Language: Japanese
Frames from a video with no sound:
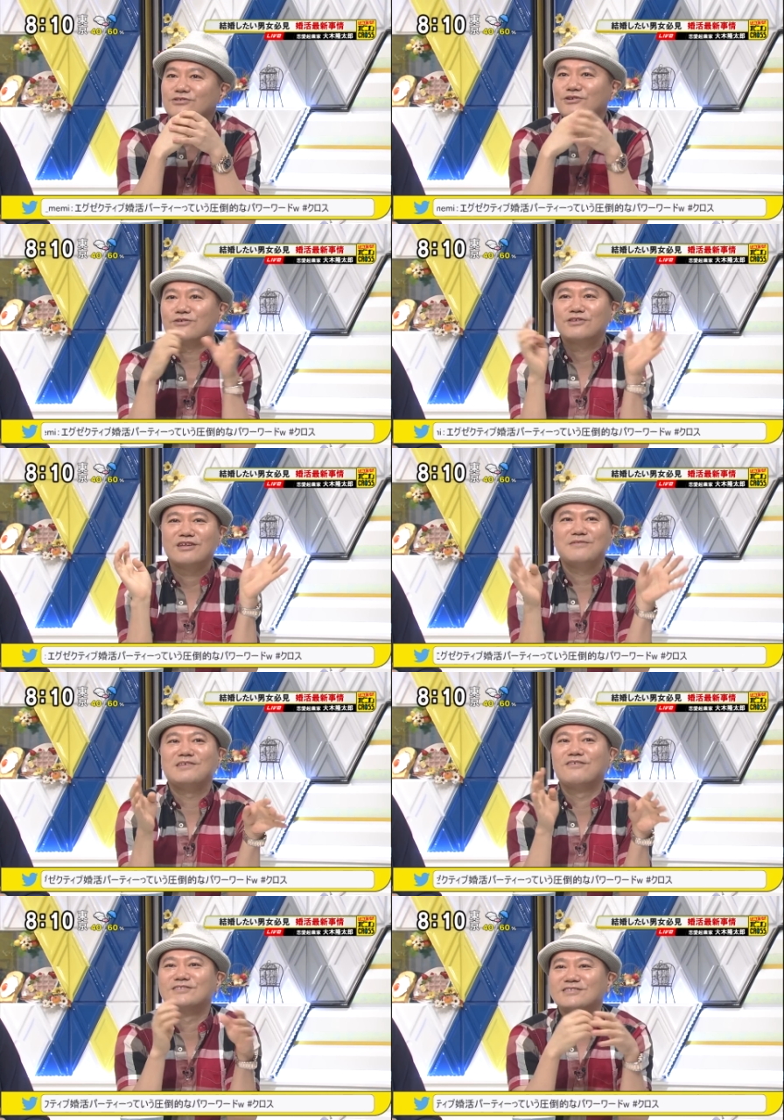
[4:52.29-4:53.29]
今日
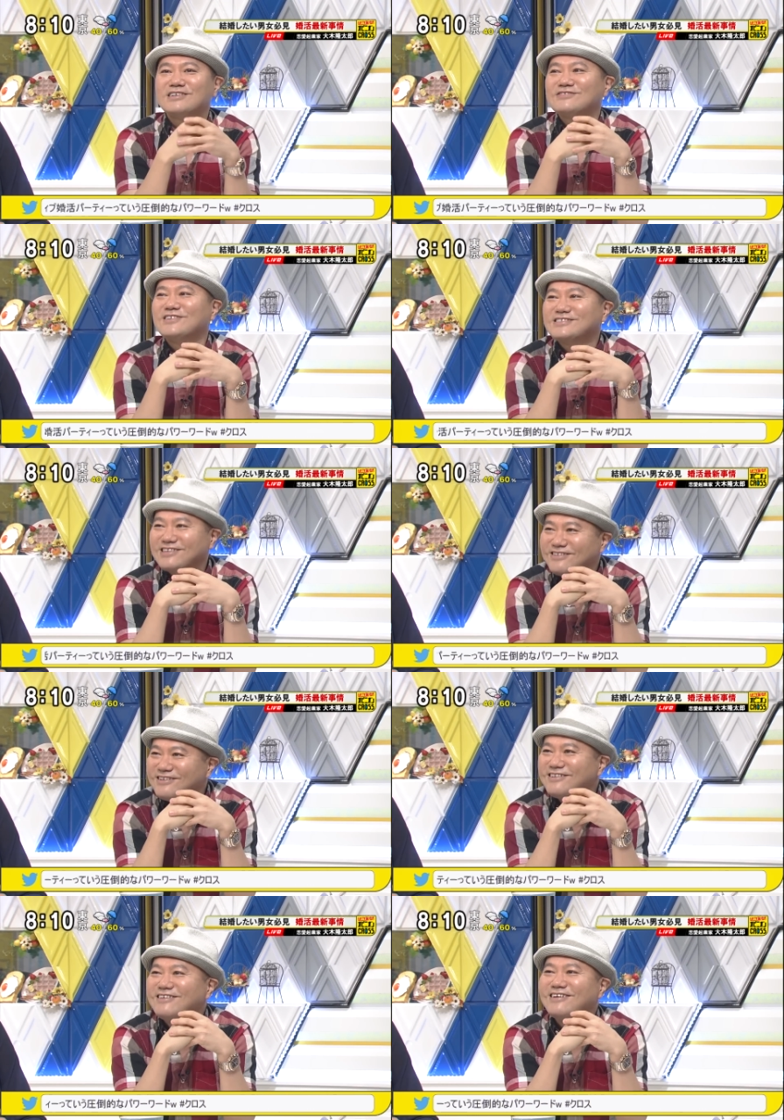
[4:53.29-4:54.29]
テレビでお伝えしました。そ
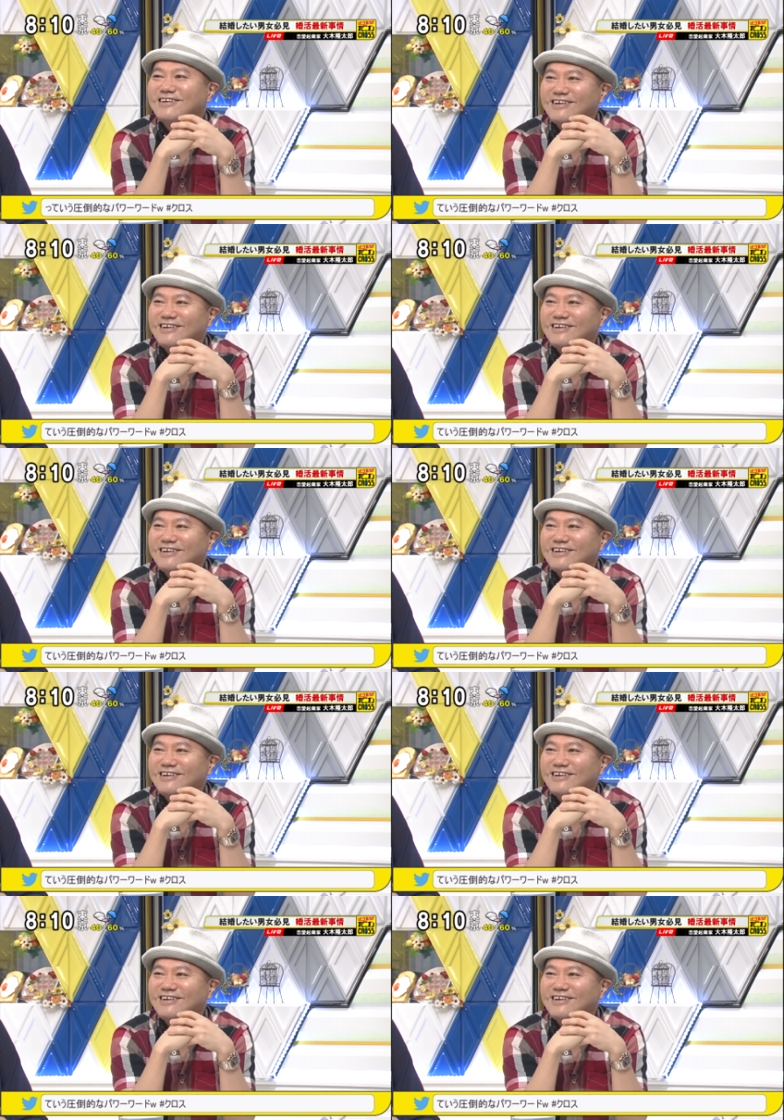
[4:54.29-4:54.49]
うね、ありが